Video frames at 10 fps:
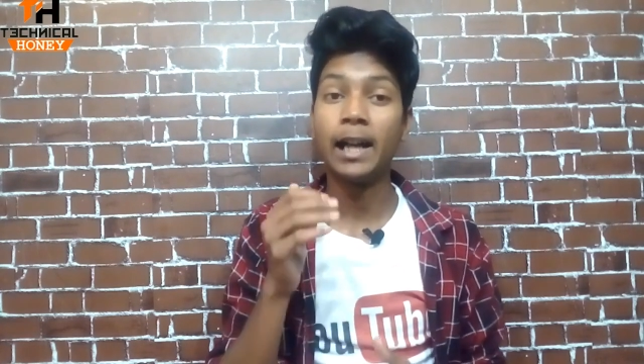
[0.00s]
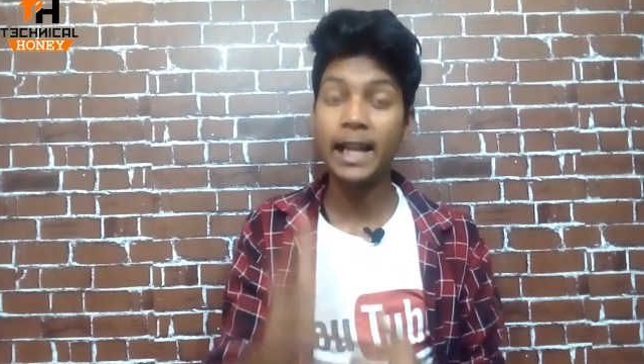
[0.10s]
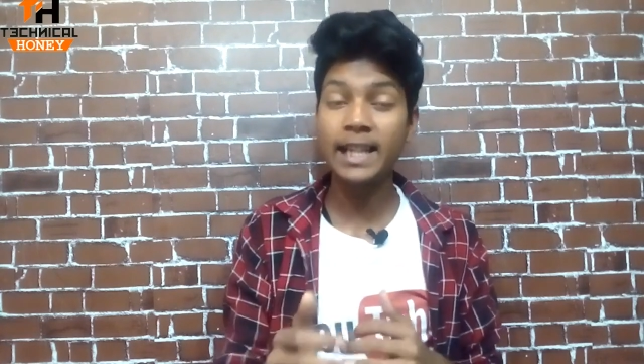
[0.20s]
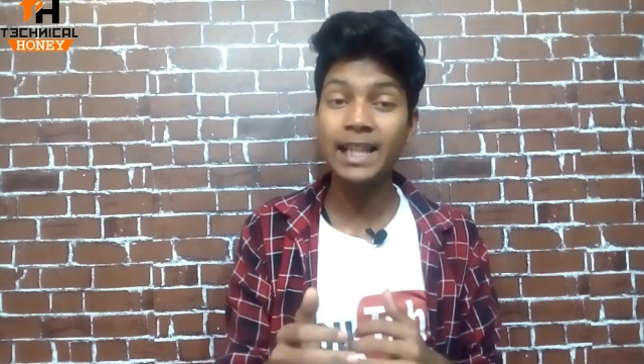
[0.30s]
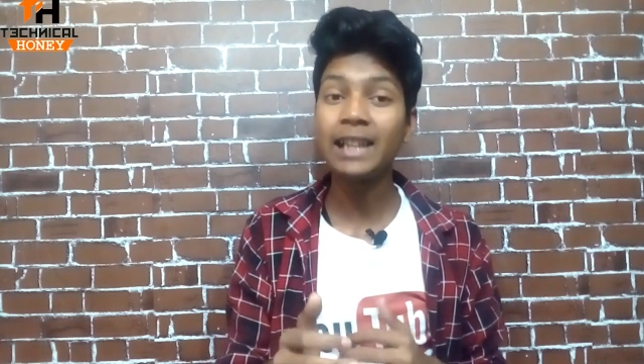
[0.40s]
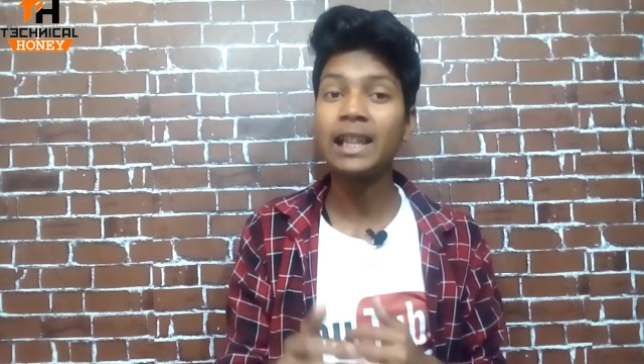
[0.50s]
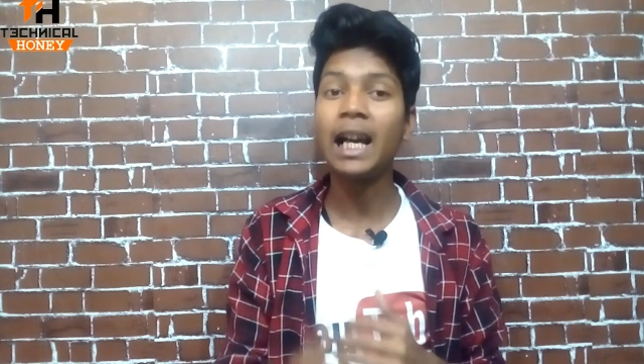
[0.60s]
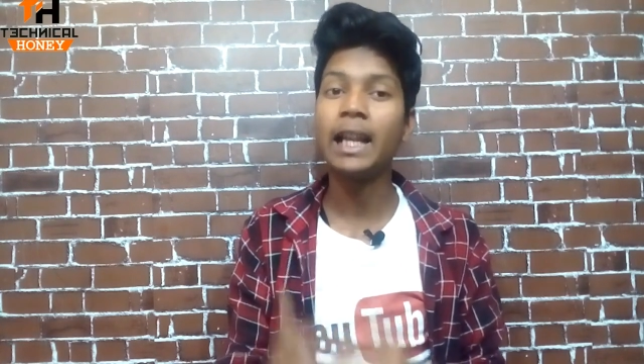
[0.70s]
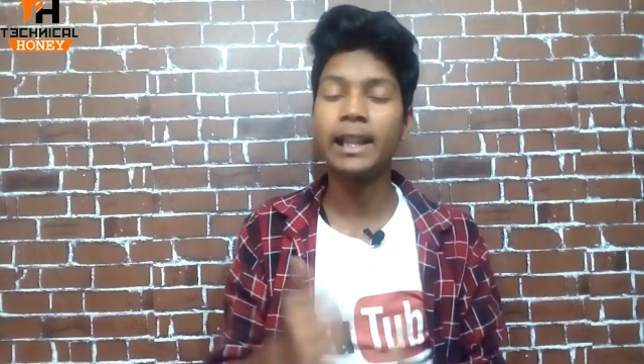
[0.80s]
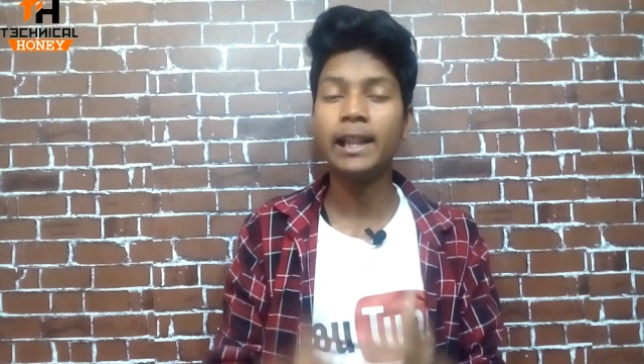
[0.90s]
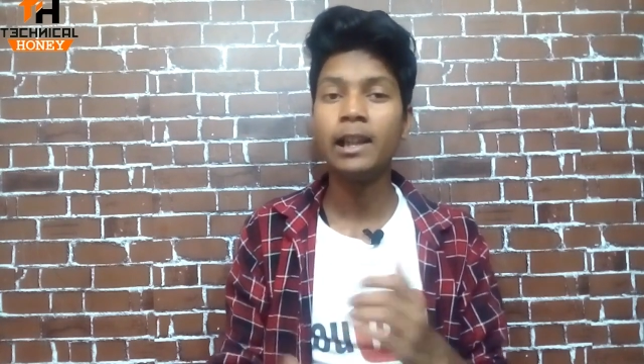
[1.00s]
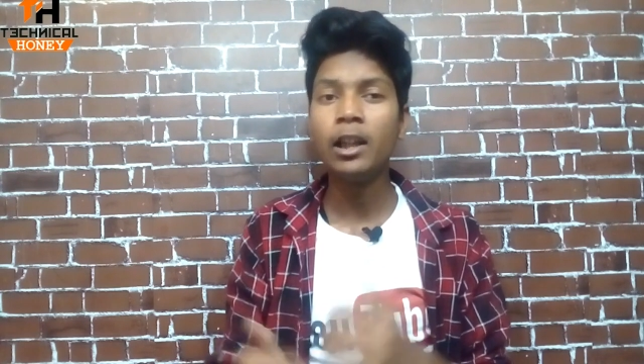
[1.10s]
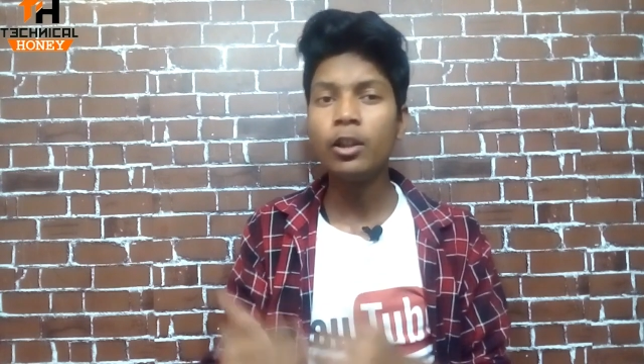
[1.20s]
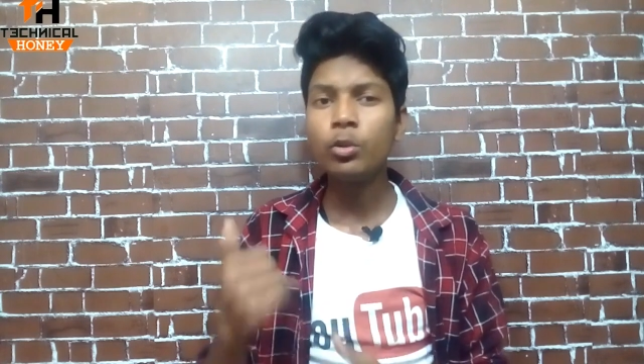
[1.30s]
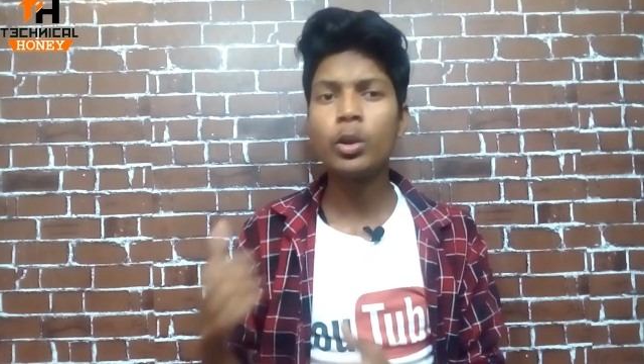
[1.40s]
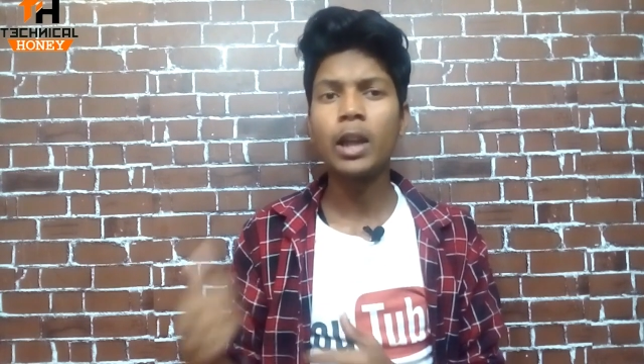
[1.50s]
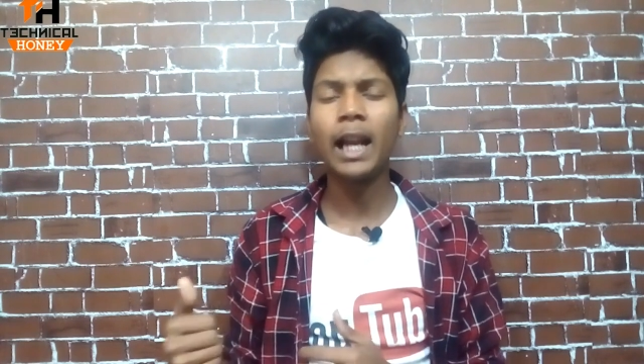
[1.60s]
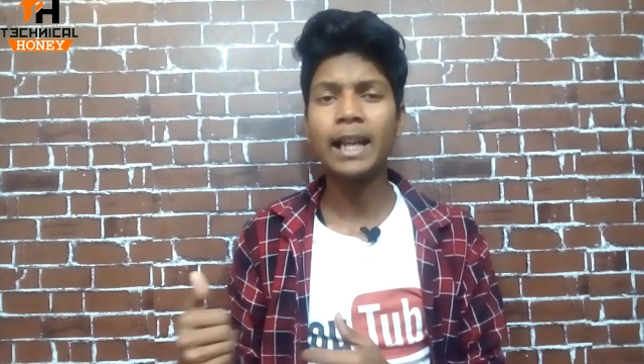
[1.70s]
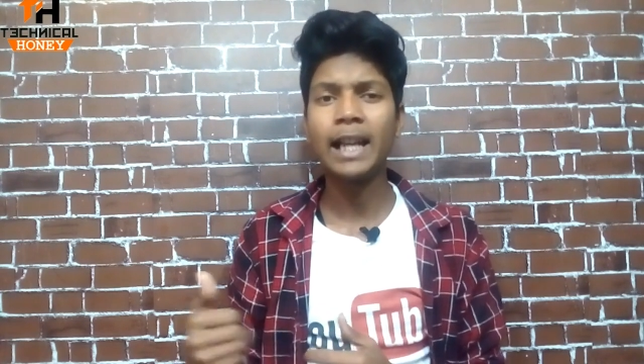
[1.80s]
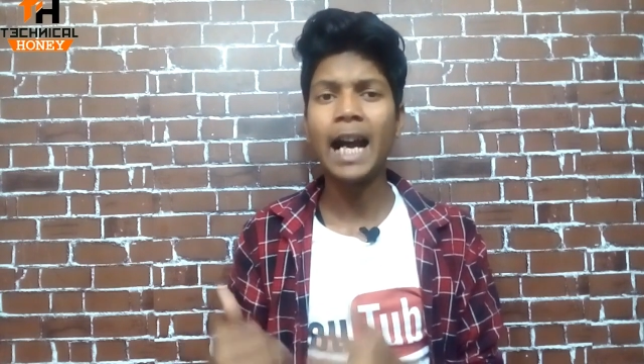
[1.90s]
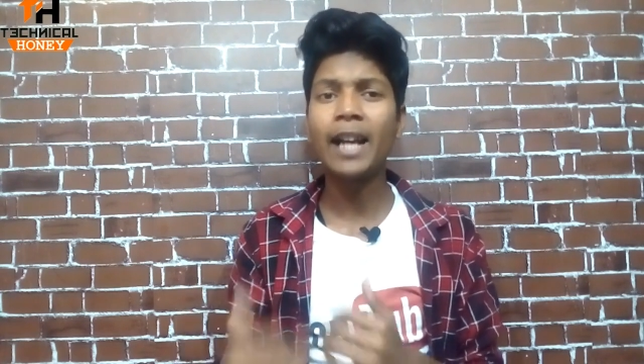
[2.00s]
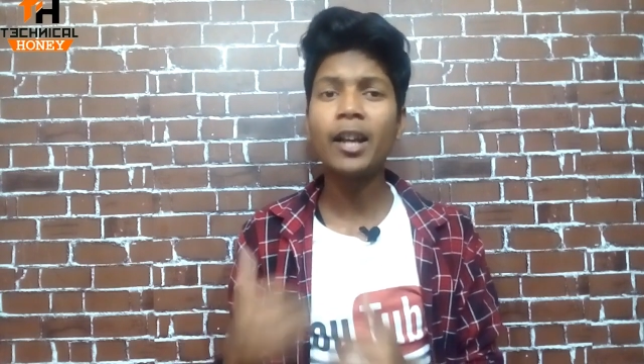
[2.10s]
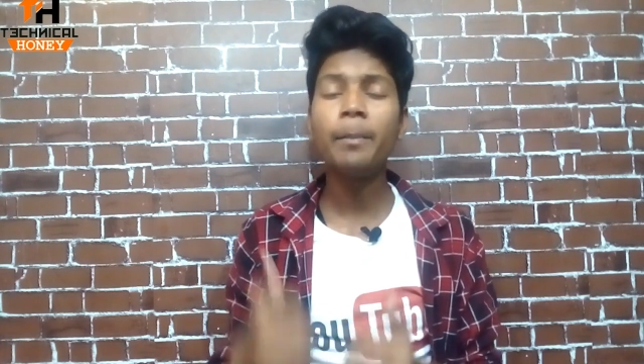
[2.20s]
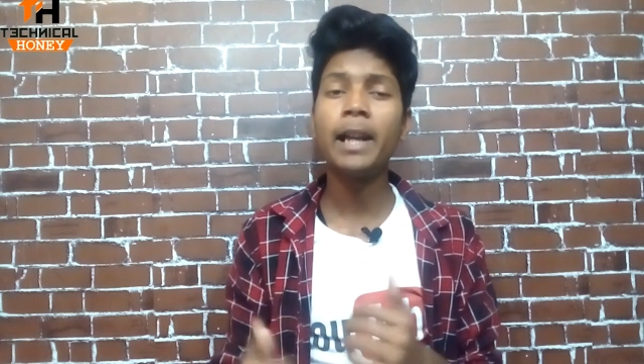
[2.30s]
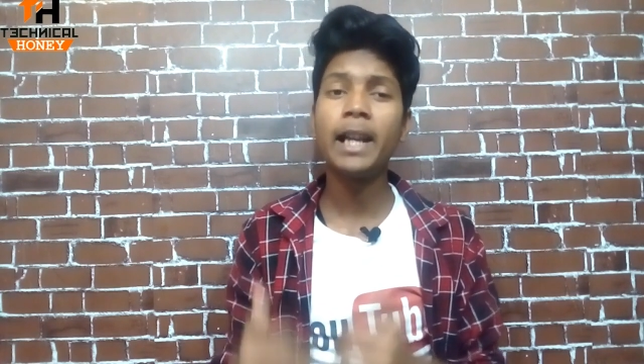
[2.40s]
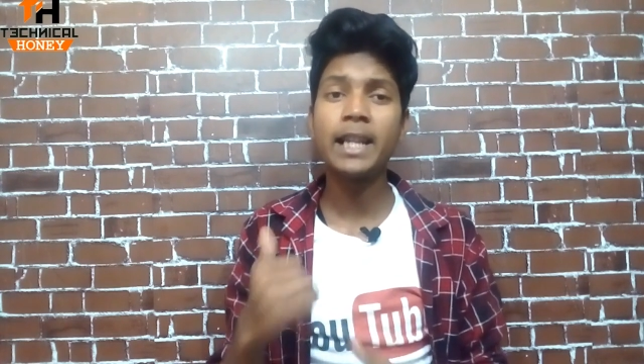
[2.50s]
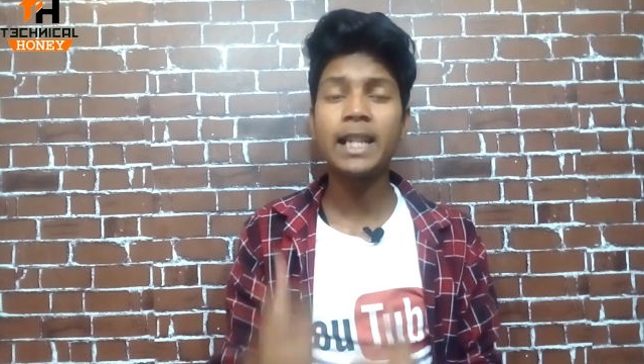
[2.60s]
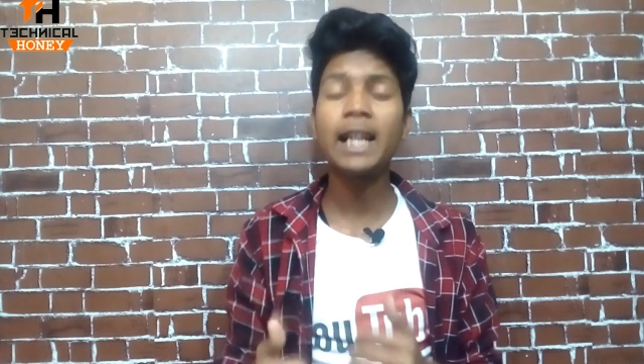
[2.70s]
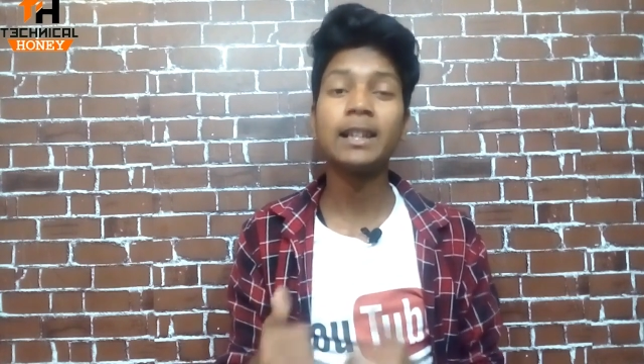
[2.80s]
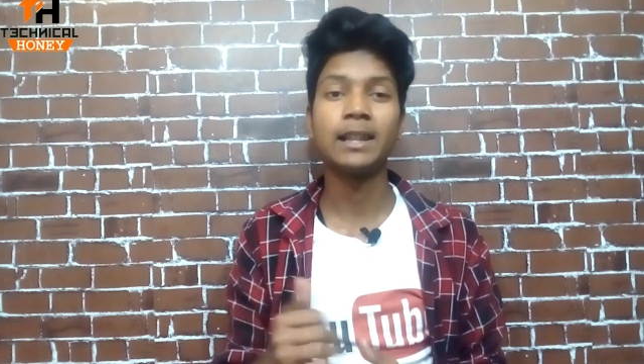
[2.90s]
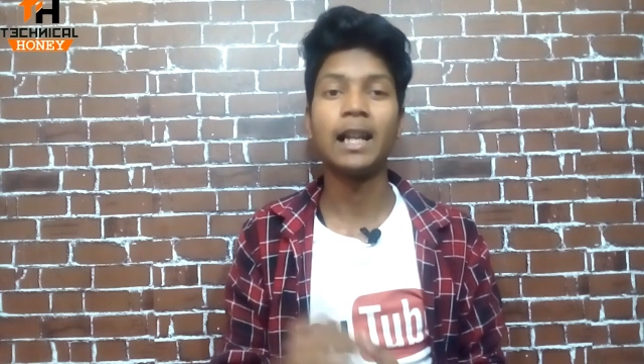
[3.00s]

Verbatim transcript: ऐसा था लेकिन 2018 में ऐसा